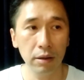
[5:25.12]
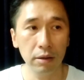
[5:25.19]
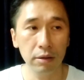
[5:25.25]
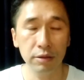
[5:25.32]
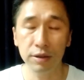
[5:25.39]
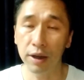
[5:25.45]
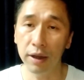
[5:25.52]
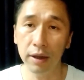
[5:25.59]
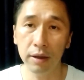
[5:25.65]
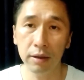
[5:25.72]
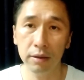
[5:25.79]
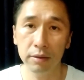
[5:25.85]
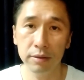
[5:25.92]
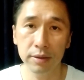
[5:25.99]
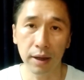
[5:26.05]
谁
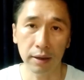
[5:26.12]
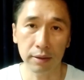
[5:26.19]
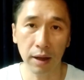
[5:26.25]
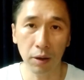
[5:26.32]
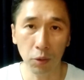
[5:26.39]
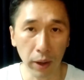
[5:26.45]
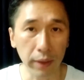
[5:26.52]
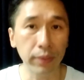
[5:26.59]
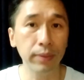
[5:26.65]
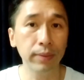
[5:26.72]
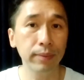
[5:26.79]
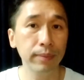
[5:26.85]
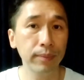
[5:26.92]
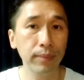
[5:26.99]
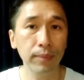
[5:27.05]
想它乱？
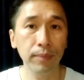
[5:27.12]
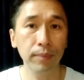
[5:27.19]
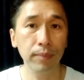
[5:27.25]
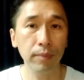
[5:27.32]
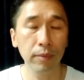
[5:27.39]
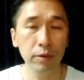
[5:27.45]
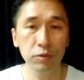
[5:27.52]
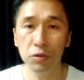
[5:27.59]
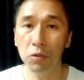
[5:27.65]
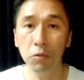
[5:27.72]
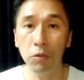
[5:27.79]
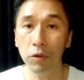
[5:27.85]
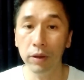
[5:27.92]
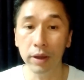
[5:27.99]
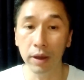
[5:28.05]
中
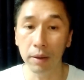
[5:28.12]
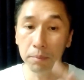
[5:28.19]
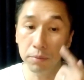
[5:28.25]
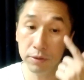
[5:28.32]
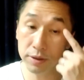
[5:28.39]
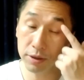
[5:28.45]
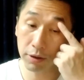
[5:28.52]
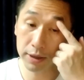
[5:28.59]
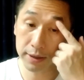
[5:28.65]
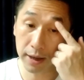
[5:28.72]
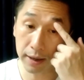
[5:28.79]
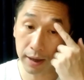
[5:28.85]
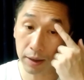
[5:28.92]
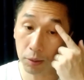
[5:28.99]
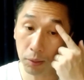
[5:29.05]
国也不希望
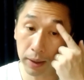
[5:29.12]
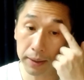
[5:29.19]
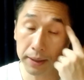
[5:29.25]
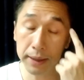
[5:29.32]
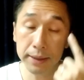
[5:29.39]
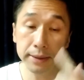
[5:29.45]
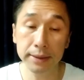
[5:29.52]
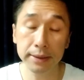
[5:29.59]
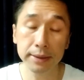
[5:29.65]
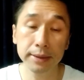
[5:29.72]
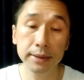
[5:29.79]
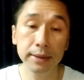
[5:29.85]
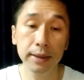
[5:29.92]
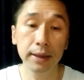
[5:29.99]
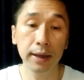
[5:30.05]
香港乱了，
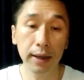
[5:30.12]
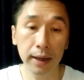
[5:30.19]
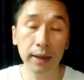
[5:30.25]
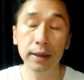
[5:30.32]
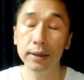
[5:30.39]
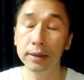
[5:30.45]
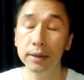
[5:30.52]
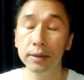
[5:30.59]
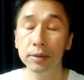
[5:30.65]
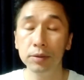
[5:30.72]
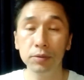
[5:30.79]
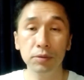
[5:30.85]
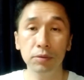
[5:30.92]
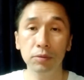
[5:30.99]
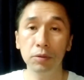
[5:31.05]
啊，
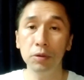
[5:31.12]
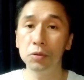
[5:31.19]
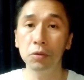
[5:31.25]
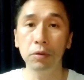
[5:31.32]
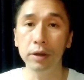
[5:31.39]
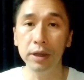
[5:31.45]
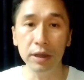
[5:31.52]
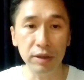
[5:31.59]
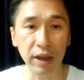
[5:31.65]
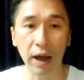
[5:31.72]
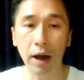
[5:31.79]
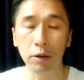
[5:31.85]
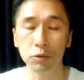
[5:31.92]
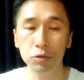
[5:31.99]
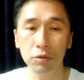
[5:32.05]
对中国一点
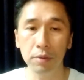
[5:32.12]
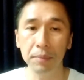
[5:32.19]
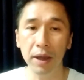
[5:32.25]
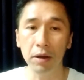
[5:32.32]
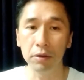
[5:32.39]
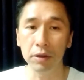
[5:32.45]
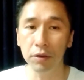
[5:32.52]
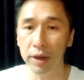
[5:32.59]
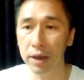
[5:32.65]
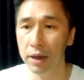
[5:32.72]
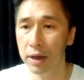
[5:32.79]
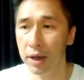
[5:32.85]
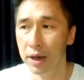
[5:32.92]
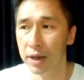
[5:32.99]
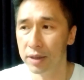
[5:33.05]
好处都没有。因为
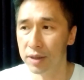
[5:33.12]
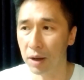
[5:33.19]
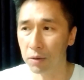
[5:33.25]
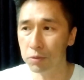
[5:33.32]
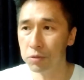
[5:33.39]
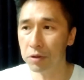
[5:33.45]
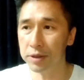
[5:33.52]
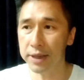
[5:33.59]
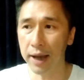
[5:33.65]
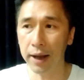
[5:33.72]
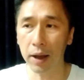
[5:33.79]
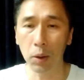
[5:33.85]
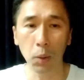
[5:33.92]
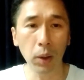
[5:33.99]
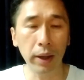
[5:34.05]
假如说香
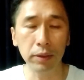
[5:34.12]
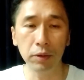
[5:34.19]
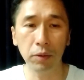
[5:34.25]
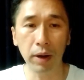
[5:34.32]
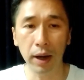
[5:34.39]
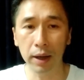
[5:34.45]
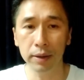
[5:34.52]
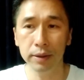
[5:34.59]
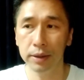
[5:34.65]
港乱的话呢，